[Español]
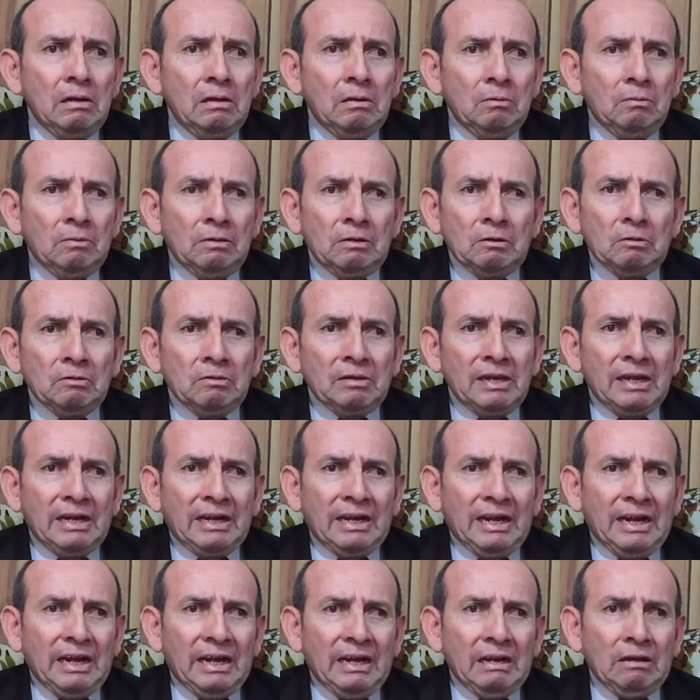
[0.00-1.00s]
Cuando
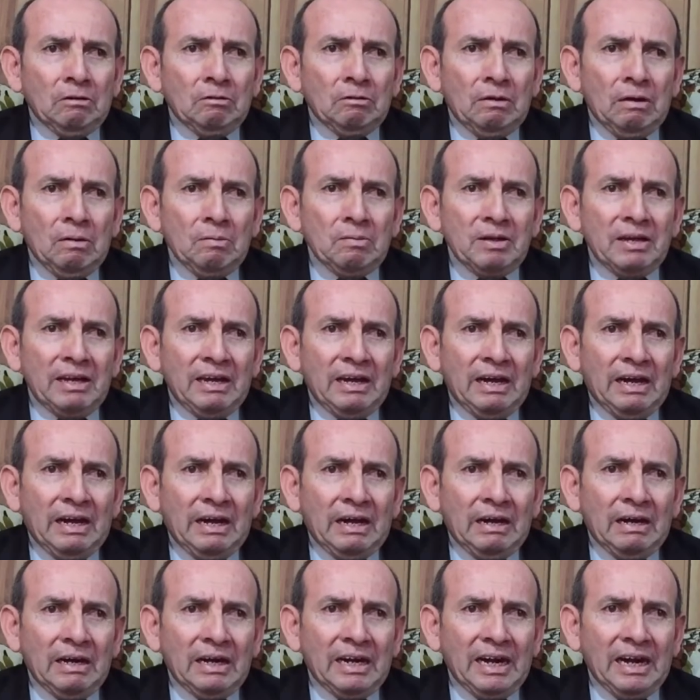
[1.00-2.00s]
llegué no
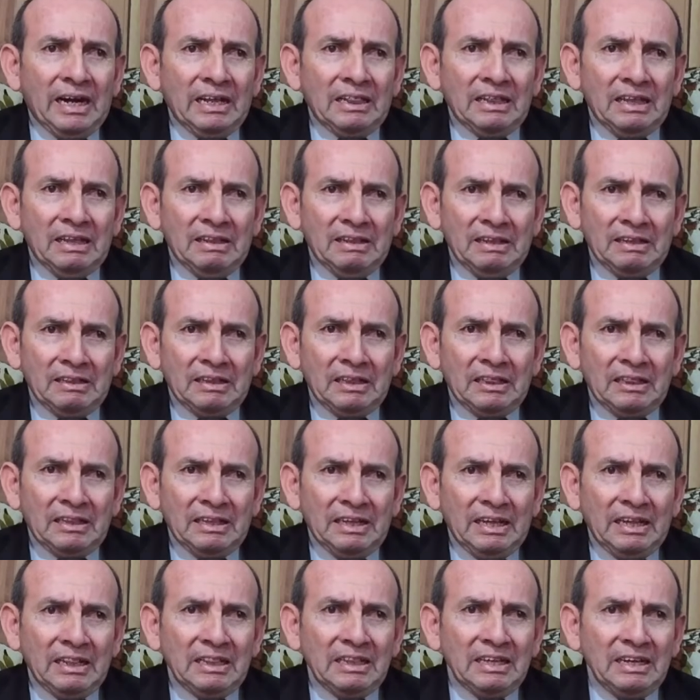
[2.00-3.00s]
había casas de
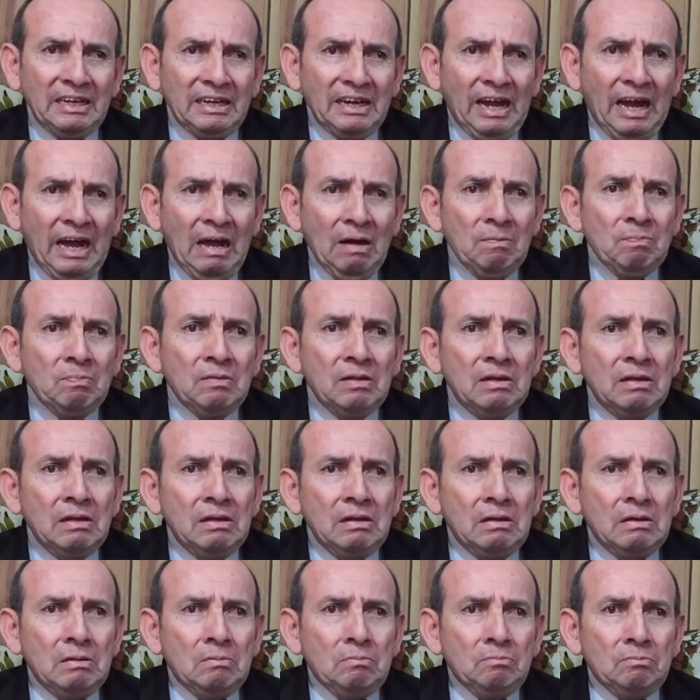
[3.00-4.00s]
asistencia ya,
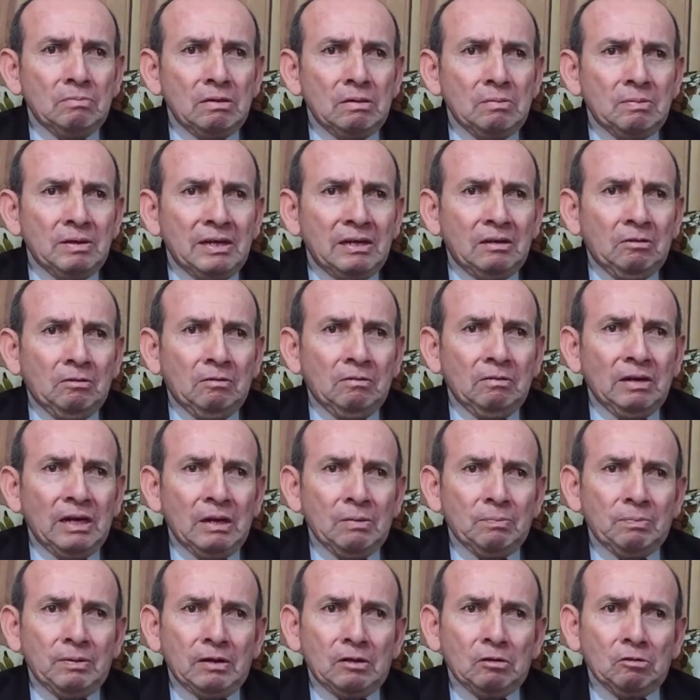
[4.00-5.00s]
viví con
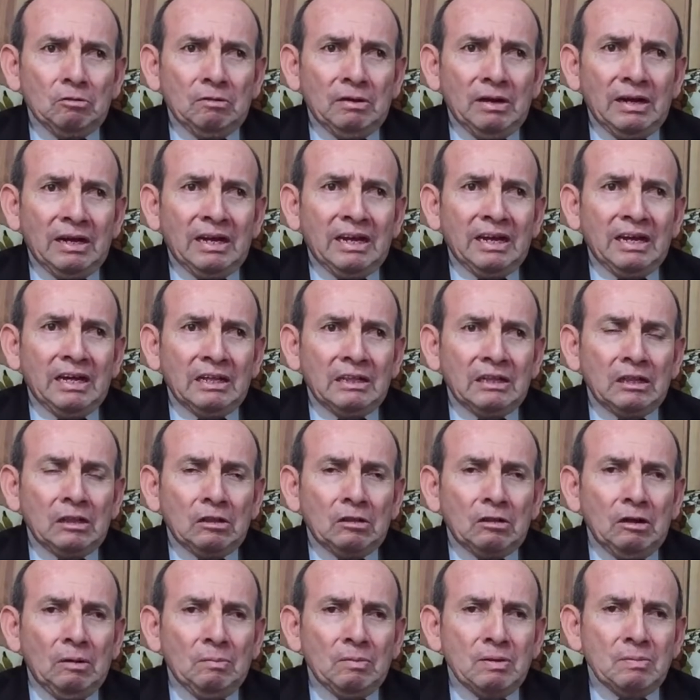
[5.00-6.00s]
la persona que
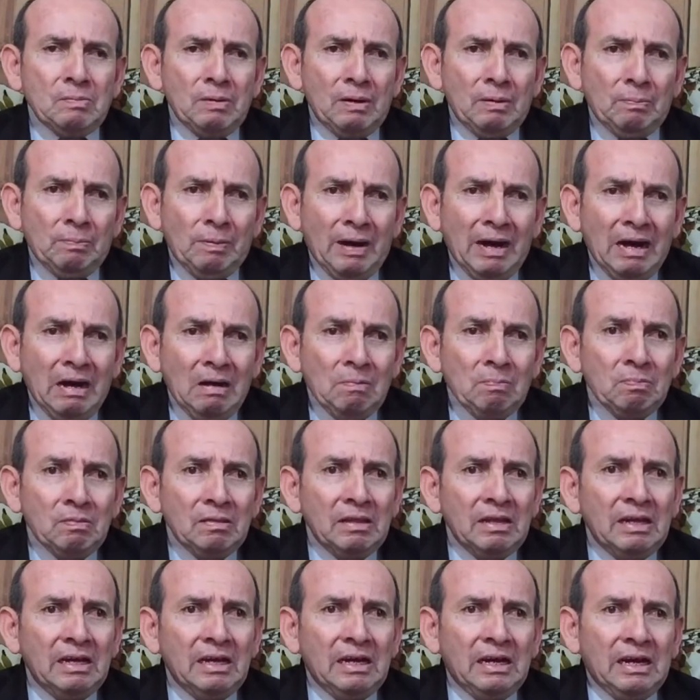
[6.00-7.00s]
asistió a mi papá,
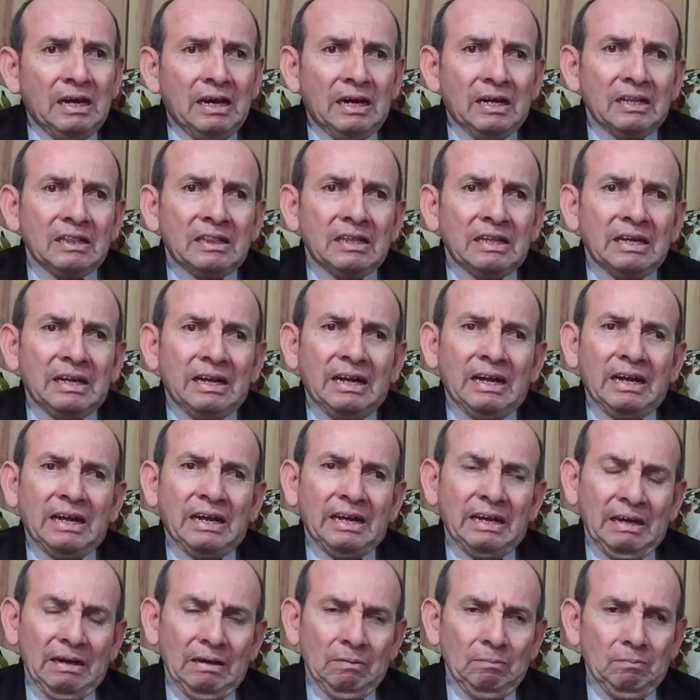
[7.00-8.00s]
así
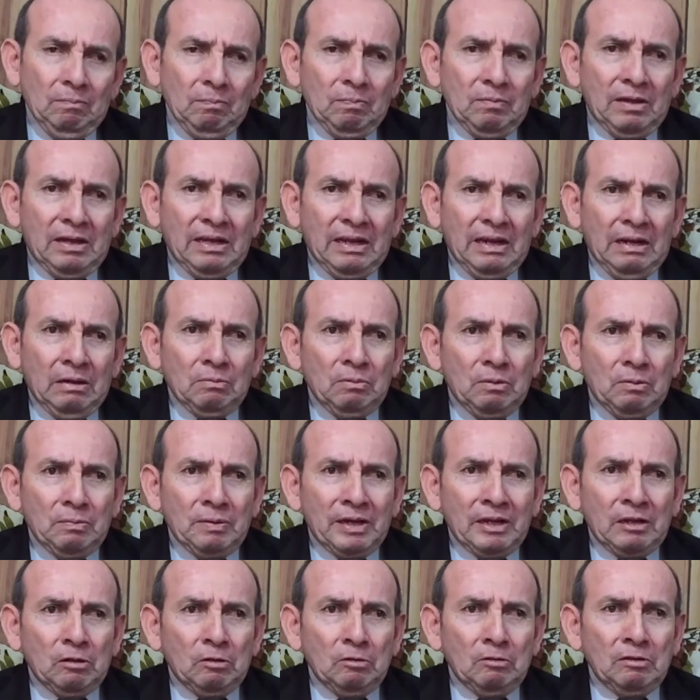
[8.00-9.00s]
que eran
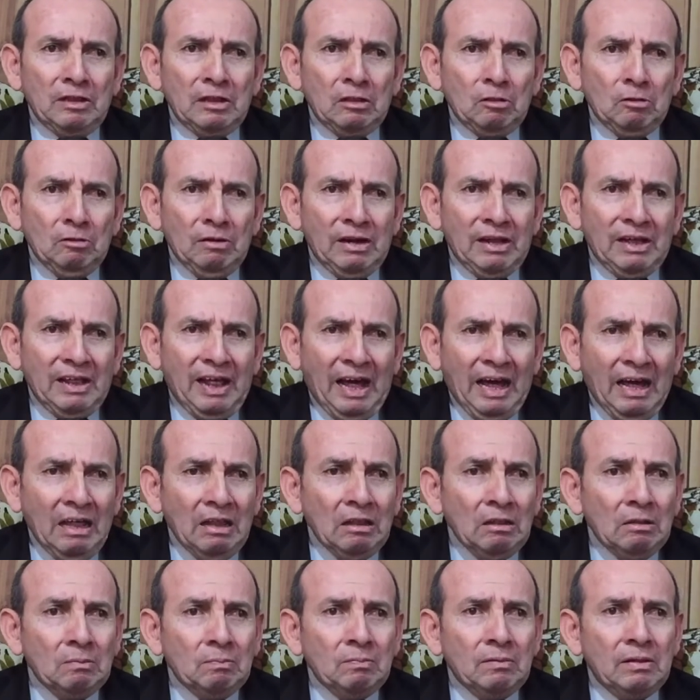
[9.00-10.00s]
momentos de
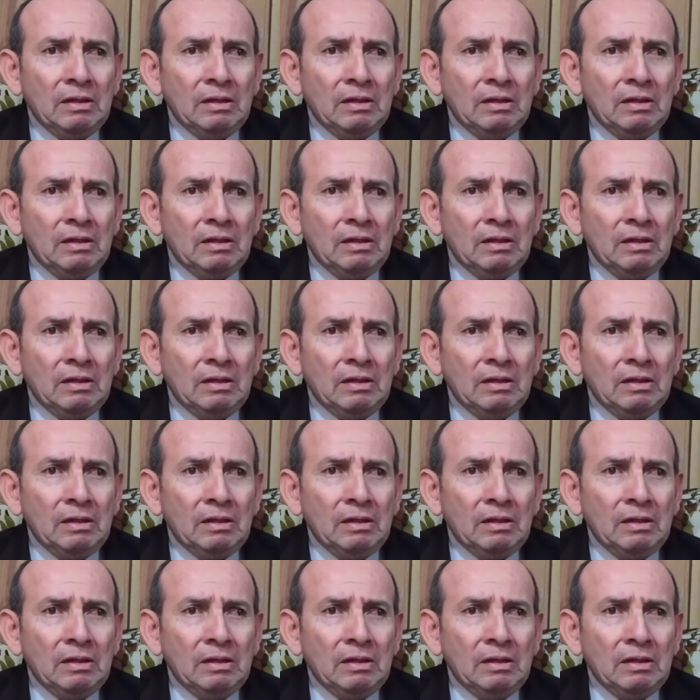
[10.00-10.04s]
soledad.